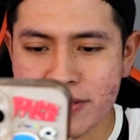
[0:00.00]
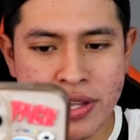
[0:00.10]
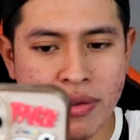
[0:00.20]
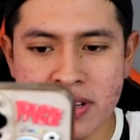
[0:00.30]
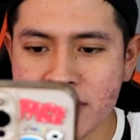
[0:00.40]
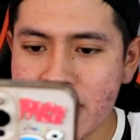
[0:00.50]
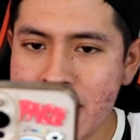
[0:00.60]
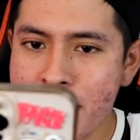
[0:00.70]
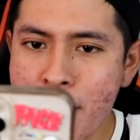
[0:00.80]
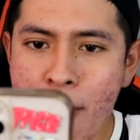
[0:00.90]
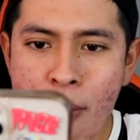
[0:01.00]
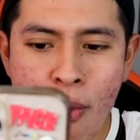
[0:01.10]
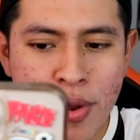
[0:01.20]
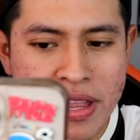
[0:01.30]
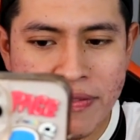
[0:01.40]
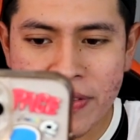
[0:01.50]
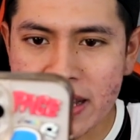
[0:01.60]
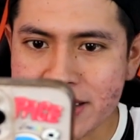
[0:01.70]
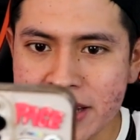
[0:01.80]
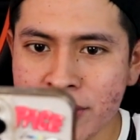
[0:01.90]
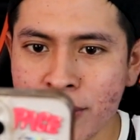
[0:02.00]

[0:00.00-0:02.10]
señores. Muy difícil.